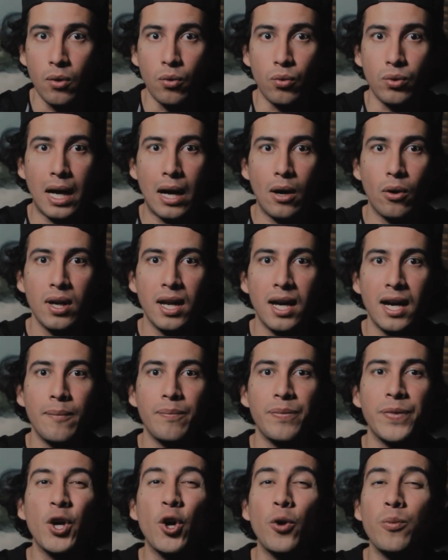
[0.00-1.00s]
Una ola
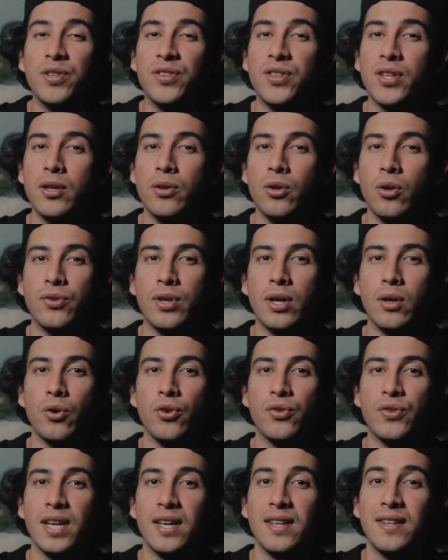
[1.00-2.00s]
de homicidios en
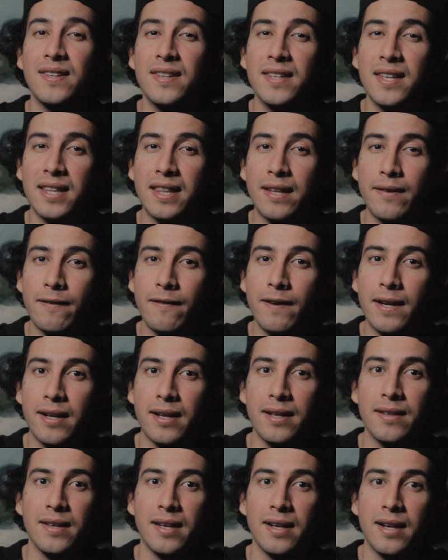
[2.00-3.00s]
los que siete bebés
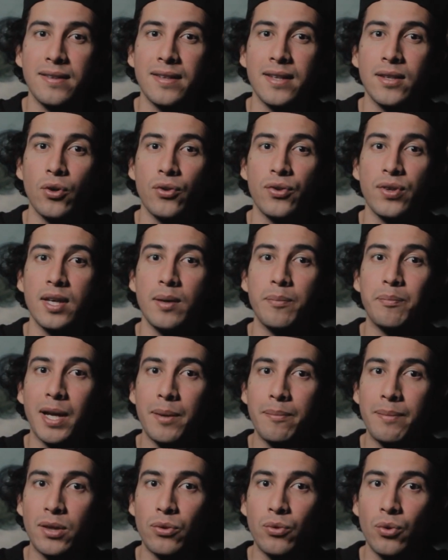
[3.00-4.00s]
recién nacidos y
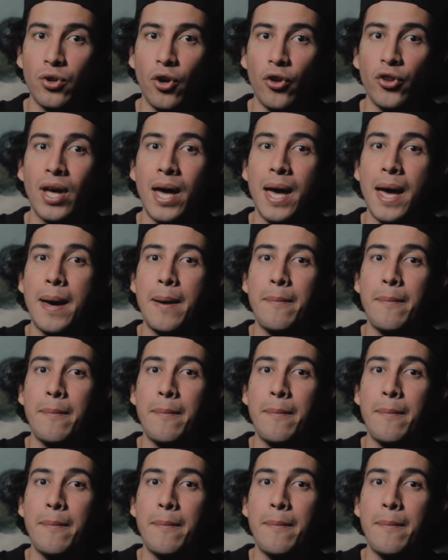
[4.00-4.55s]
prematuros